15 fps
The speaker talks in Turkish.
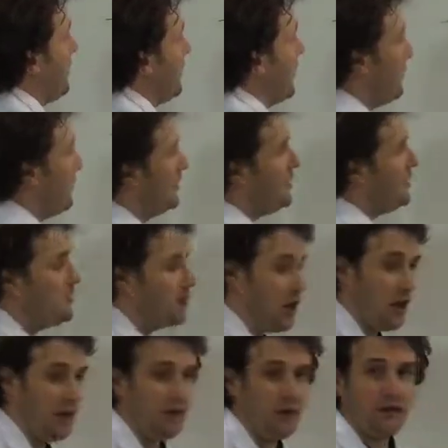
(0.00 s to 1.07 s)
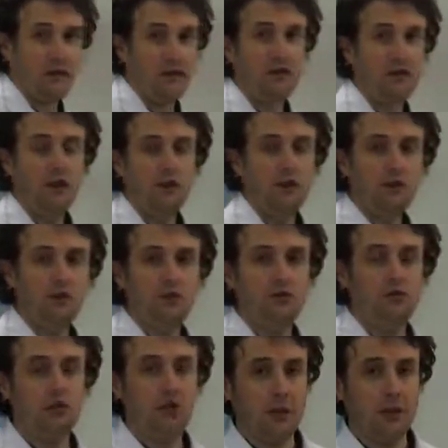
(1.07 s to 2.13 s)
zaman dediğimiz evrede
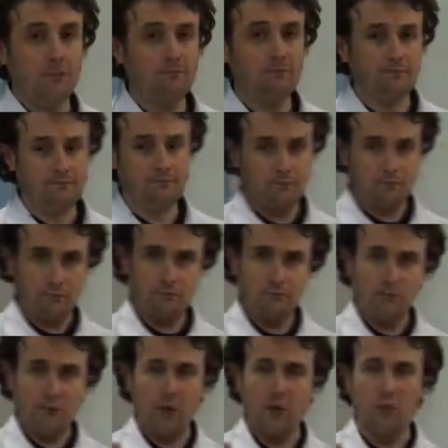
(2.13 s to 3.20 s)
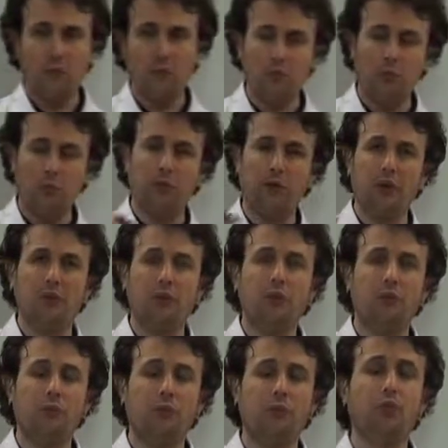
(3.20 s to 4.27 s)
dünya e,
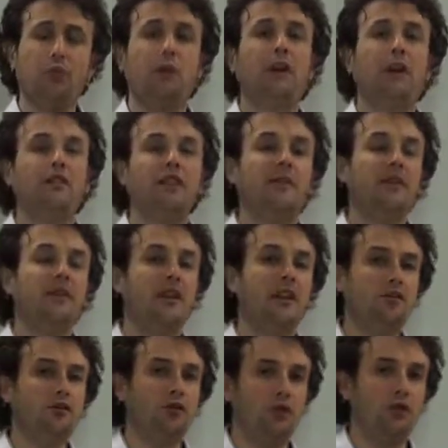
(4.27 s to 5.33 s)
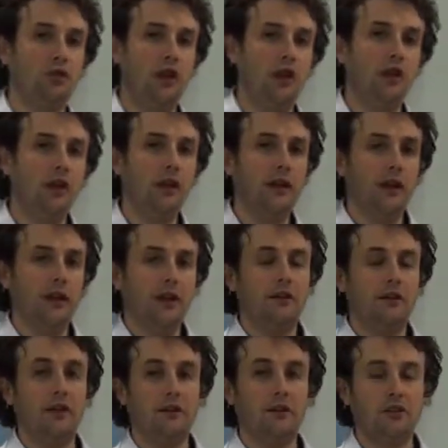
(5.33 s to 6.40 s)
büyük patlamadan sonra
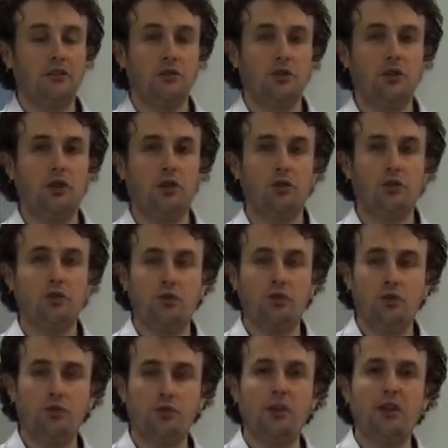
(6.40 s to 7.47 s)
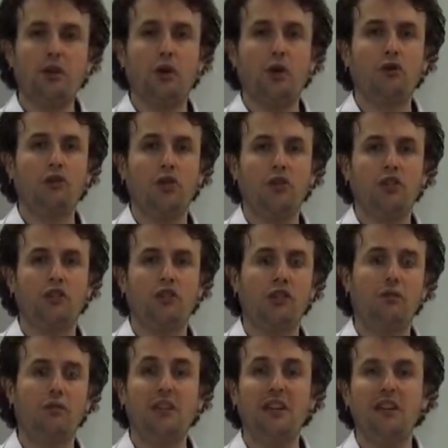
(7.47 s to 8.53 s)
yaklaşık olarak bütün meteor
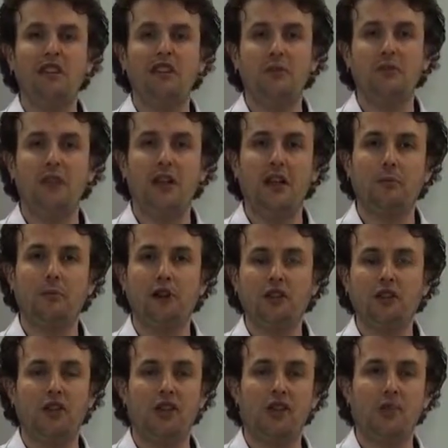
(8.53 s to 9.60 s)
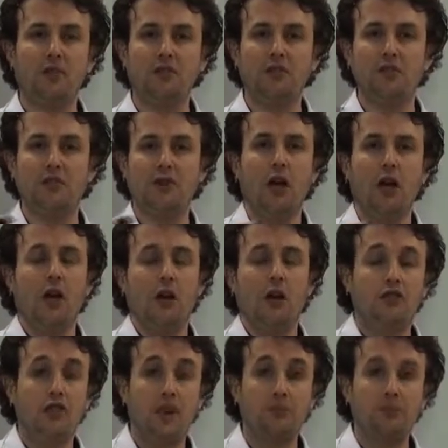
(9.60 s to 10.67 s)
taşlarının bileşiminden parçalanması,
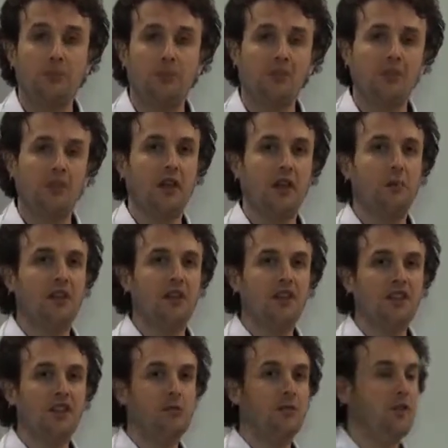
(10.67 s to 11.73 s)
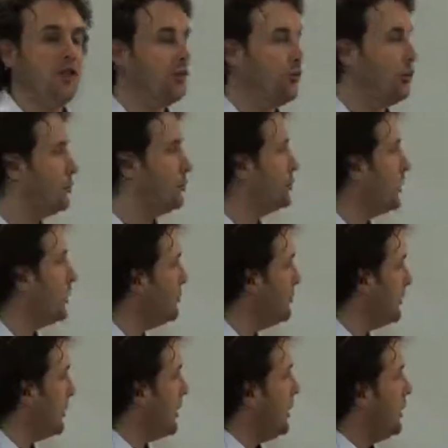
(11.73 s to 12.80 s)
çarpmasıyla bileşiminden oluşan
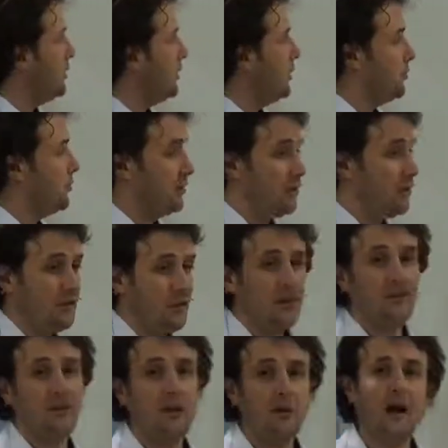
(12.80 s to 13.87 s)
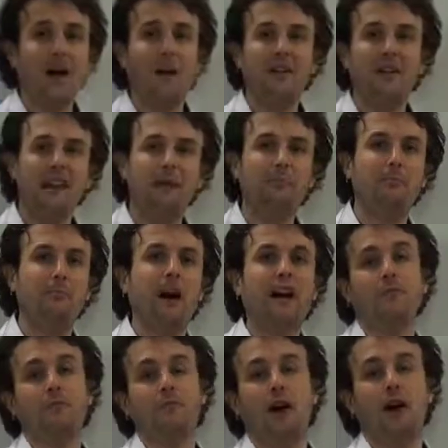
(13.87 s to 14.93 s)
bir yapıdadır ve tamamıyla
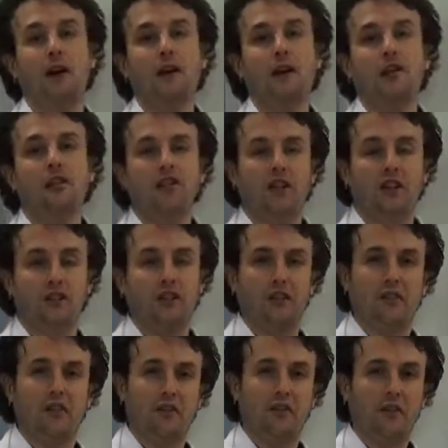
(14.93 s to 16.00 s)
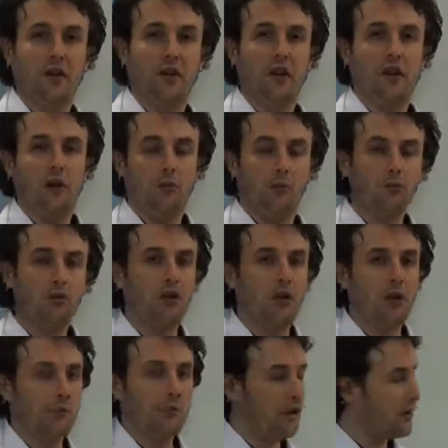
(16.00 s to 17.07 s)
magma şeklindedir. Bu
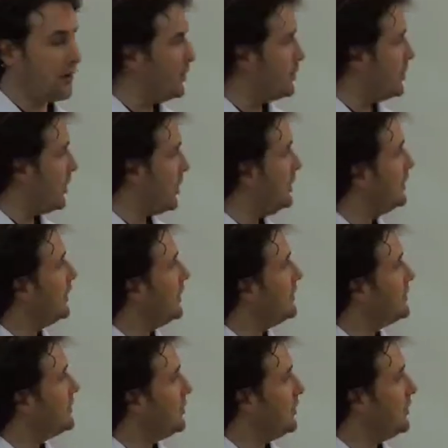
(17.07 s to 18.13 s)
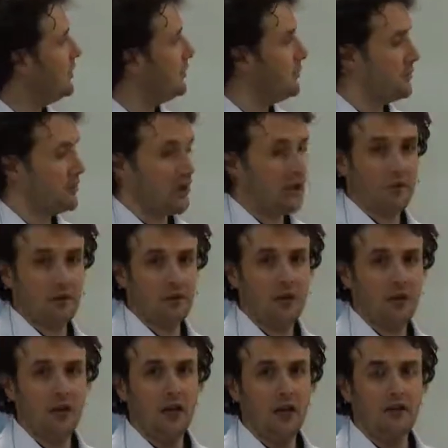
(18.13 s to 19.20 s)
dönemde arkadaşlar ilkel zaman dediğimiz
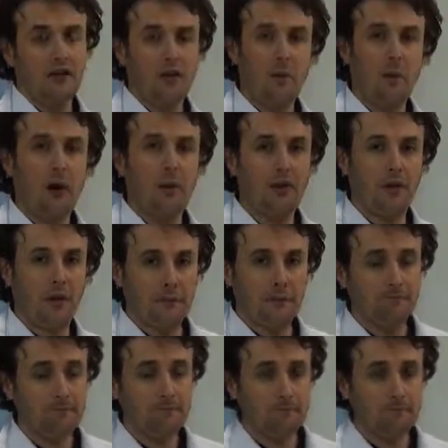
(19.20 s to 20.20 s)
evrede tamamıyla